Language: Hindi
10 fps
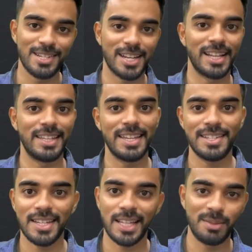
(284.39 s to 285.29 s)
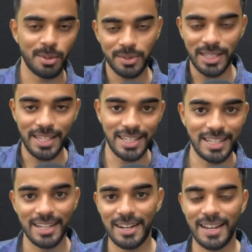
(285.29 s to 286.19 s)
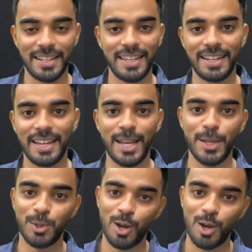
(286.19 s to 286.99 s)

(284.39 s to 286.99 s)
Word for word: शादी है शादी में दीदी के लिए लड़का देखने गए